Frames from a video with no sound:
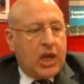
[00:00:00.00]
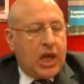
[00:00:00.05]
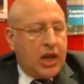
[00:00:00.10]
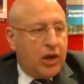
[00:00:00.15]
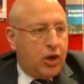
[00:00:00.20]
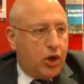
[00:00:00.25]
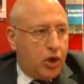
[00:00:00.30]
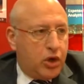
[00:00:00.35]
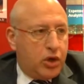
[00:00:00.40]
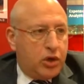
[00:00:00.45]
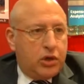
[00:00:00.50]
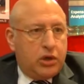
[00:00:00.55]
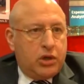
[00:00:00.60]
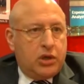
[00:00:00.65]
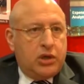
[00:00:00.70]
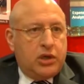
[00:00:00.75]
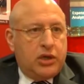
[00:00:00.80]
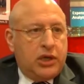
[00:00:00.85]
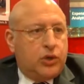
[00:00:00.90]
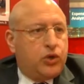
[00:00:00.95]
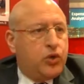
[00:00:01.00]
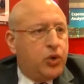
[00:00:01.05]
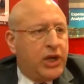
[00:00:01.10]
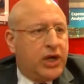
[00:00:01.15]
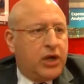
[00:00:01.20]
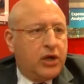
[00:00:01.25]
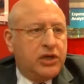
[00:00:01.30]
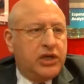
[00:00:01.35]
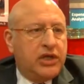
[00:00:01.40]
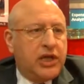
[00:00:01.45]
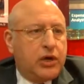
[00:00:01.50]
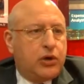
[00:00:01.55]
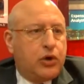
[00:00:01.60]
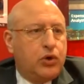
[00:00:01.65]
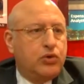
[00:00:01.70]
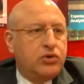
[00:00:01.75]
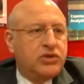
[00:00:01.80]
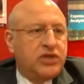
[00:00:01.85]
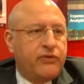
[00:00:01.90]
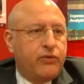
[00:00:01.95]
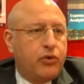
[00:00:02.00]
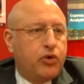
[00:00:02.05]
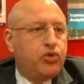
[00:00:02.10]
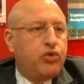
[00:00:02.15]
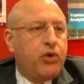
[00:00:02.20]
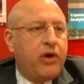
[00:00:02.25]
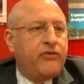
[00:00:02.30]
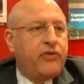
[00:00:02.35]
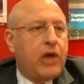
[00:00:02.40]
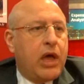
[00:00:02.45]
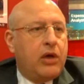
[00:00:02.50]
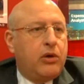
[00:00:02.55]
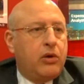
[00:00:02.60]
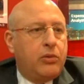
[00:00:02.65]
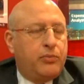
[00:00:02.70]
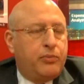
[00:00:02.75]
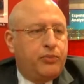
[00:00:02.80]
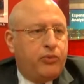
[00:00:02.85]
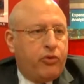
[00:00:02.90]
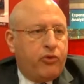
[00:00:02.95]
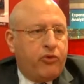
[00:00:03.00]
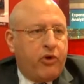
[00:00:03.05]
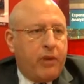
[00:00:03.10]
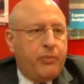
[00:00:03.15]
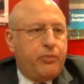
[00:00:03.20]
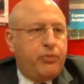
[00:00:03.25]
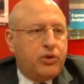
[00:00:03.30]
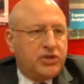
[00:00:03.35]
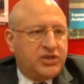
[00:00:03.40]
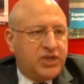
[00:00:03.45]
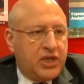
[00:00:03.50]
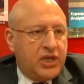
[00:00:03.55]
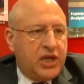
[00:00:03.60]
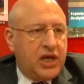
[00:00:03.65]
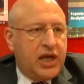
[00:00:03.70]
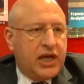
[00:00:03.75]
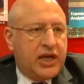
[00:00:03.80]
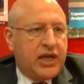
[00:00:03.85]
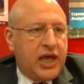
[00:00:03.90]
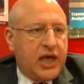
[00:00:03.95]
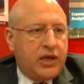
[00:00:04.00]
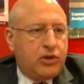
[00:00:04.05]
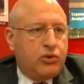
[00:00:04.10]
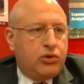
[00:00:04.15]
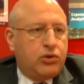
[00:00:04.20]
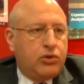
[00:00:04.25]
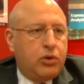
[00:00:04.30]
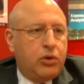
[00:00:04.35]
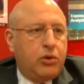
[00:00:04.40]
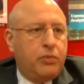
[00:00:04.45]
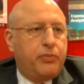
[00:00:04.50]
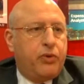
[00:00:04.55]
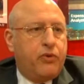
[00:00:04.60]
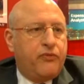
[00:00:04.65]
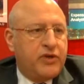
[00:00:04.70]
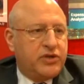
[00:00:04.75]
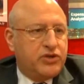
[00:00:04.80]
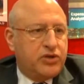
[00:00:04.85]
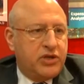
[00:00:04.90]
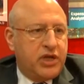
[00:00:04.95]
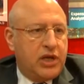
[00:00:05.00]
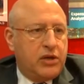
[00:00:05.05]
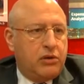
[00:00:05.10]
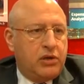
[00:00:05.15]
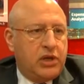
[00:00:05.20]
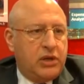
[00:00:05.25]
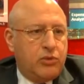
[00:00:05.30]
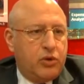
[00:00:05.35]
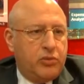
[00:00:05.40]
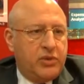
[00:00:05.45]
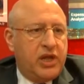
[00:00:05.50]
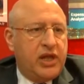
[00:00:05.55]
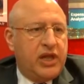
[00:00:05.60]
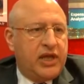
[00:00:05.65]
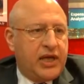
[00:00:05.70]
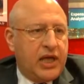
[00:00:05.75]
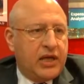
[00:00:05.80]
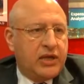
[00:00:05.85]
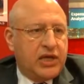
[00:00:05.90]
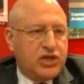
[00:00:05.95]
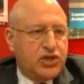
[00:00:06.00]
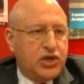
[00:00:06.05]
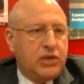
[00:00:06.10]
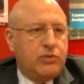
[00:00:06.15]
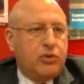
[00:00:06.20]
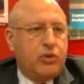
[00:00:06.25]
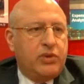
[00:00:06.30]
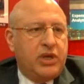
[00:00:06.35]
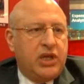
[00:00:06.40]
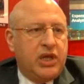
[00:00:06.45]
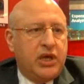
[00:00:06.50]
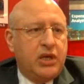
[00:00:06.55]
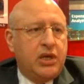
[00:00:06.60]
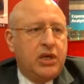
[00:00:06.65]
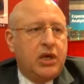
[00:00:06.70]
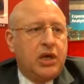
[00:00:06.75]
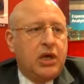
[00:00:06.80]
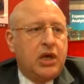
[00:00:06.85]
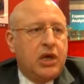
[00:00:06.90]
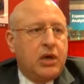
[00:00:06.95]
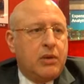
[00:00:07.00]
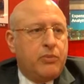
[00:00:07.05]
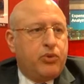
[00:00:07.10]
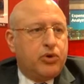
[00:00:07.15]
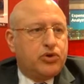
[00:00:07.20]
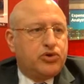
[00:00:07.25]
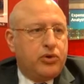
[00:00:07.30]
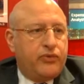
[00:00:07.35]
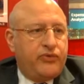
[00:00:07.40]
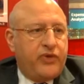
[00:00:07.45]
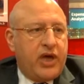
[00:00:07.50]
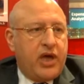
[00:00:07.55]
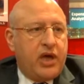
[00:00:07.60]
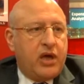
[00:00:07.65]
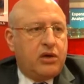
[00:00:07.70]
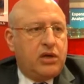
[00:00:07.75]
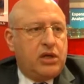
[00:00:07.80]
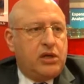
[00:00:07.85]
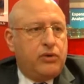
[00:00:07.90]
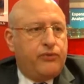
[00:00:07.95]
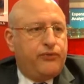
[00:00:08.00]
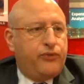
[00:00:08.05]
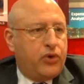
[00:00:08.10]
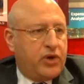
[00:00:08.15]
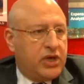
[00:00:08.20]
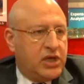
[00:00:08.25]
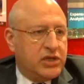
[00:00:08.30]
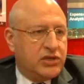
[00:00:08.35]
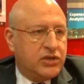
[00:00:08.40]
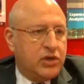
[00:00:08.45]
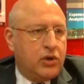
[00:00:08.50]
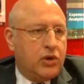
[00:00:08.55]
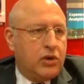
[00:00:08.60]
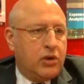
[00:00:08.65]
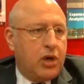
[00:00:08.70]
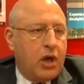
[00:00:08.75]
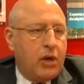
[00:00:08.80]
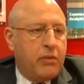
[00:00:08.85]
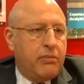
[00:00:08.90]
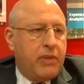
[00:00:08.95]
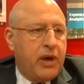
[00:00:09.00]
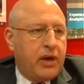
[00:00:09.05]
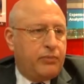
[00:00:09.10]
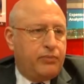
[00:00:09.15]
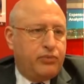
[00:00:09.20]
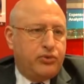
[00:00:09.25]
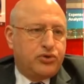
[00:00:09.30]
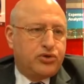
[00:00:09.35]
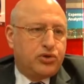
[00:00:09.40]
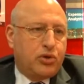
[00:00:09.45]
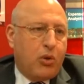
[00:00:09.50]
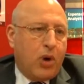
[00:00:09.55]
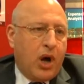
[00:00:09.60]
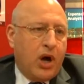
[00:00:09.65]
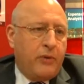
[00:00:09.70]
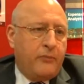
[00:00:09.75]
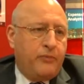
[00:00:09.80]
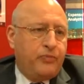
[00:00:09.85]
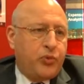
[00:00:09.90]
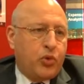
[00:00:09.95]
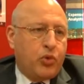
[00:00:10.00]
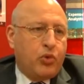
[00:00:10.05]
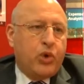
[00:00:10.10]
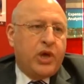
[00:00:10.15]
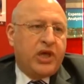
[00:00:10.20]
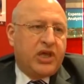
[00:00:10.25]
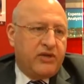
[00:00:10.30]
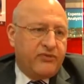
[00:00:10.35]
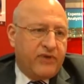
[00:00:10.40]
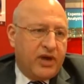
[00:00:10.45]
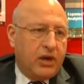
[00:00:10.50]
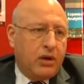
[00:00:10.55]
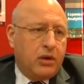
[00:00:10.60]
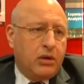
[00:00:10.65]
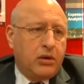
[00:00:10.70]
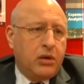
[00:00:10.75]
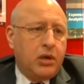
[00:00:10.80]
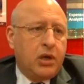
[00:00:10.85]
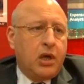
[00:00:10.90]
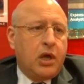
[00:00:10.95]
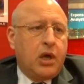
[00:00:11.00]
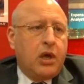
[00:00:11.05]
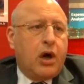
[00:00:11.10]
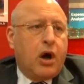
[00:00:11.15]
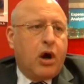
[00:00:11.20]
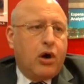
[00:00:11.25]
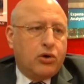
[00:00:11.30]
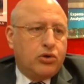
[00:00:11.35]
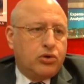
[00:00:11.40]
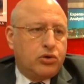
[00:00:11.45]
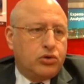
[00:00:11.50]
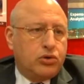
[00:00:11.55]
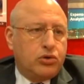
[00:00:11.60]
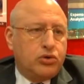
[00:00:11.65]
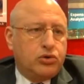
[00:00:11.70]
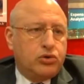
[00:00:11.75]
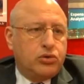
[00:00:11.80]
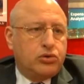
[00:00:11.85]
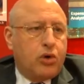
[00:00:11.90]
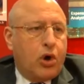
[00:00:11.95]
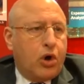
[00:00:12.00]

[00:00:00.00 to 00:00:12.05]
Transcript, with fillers: Alors, tous les candidats que nous avons doivent pouvoir posséder la carte de professionnel de l'immobilier, la carte d'agent immobilier. Pour ce faire, il faut qu'ils aient un bac plus 3 ou équivalent en,